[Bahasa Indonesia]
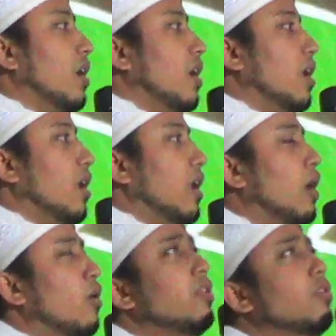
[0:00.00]
lah
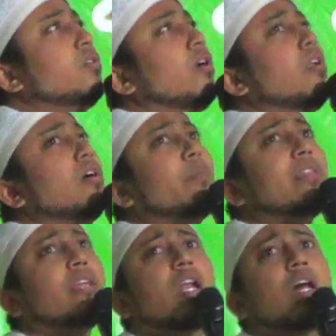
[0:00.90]
golek donya niku
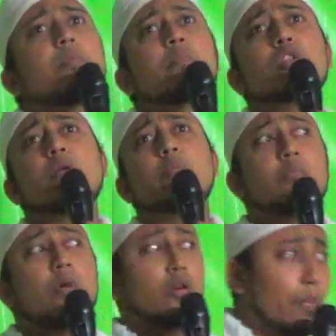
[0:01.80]
penting napa mboten
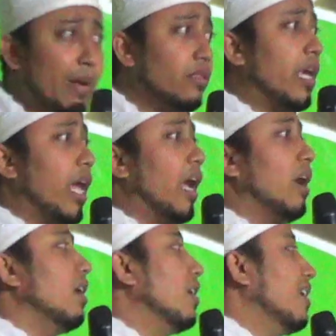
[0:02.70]
beb yo ya penting
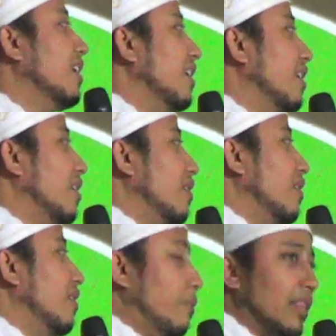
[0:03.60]

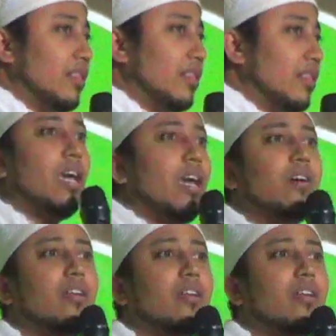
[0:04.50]
penting
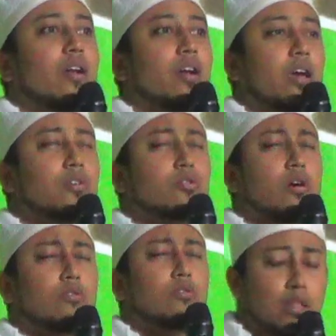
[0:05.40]
Nah iso
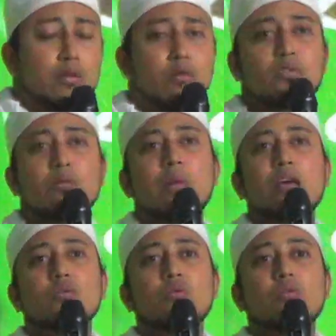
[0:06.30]
dadi wong sing paling
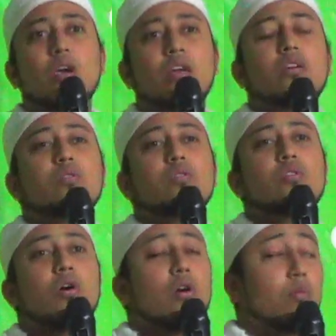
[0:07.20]
sugih teng
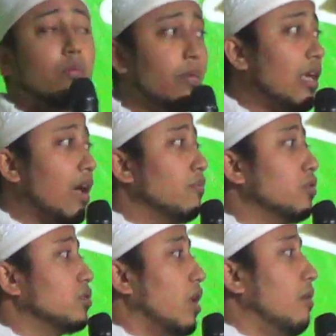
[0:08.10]
donya napa melihat yang
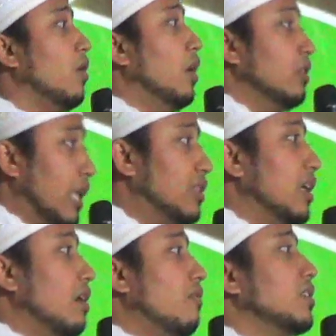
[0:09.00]
muslim dadi
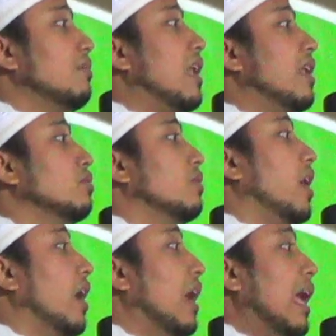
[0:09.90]
wong sing paling sugih
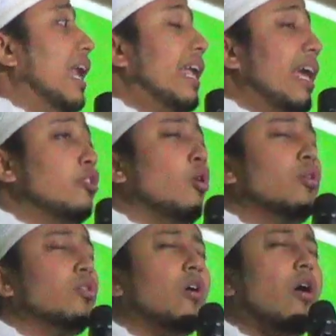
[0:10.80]
ning
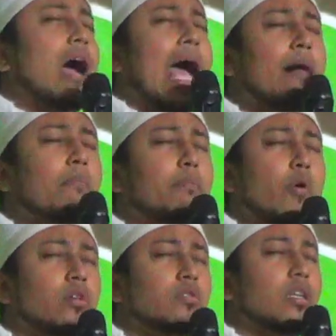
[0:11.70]
donya
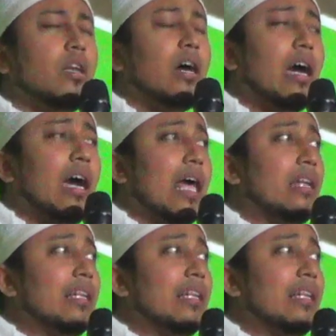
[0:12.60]
ampun jenengan